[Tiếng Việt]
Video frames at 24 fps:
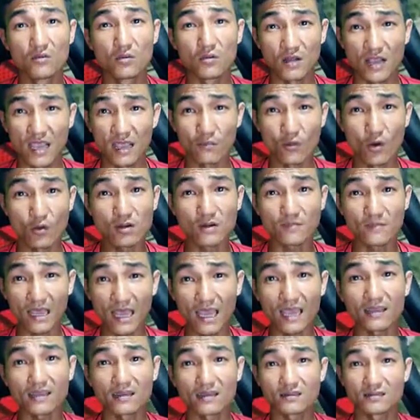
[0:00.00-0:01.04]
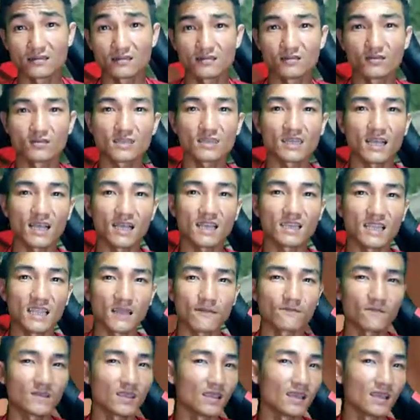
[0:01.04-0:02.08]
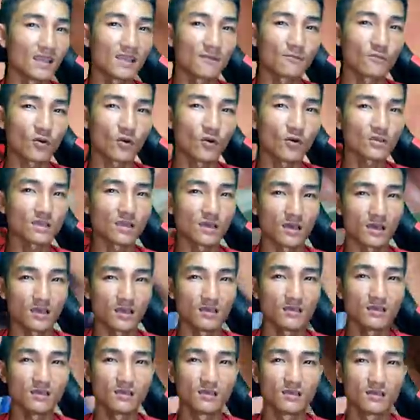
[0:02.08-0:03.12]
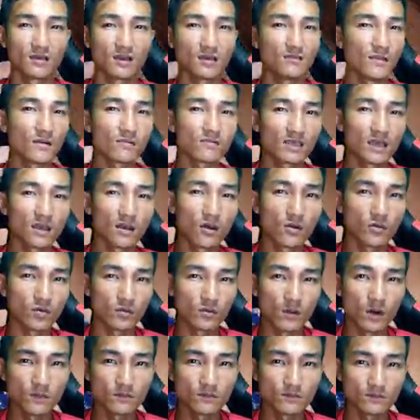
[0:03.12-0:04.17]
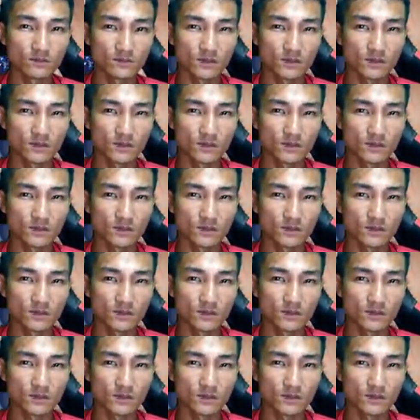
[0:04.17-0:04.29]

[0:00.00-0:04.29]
hơn 1.400 cái đó cho tất cả các anh em thì anh em có thể inbox zalo của món